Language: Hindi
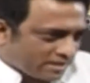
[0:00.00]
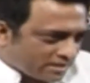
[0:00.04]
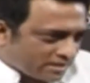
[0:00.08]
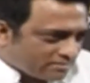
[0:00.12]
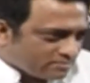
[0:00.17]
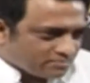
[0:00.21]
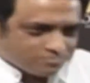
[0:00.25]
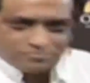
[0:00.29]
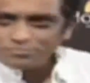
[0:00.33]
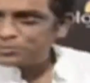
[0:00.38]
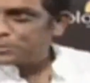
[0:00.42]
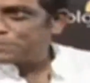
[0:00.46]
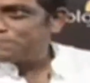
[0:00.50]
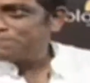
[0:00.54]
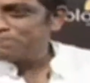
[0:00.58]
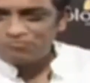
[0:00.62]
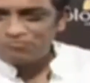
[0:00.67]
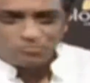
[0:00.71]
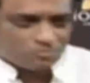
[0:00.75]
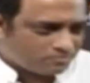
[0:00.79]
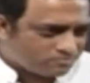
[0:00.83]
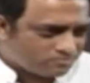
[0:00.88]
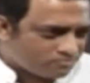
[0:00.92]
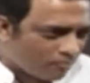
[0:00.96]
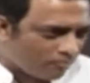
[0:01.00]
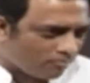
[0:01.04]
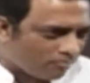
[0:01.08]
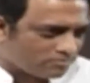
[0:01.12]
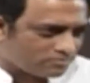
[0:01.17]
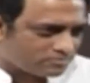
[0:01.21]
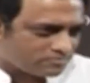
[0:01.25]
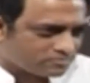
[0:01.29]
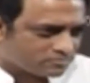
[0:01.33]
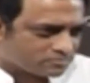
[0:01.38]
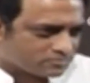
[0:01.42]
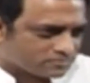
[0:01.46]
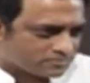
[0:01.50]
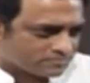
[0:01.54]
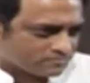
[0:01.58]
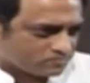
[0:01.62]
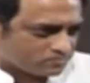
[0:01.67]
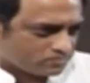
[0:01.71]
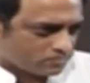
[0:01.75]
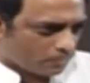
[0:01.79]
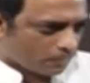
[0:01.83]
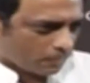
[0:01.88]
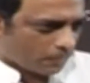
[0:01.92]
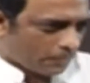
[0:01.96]
मेकर अनुराग बासु के साथ
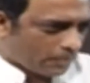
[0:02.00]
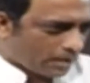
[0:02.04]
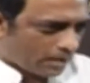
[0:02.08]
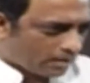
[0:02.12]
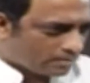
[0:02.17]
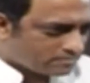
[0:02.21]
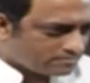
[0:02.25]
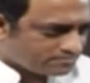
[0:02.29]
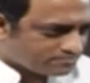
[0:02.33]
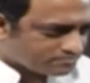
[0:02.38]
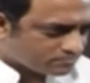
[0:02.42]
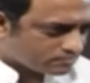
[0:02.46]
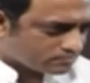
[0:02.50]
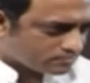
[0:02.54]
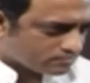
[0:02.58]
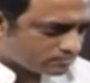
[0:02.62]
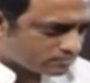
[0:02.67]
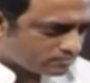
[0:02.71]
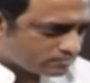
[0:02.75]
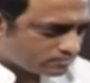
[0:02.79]
मूवीज को प्रोड्यूस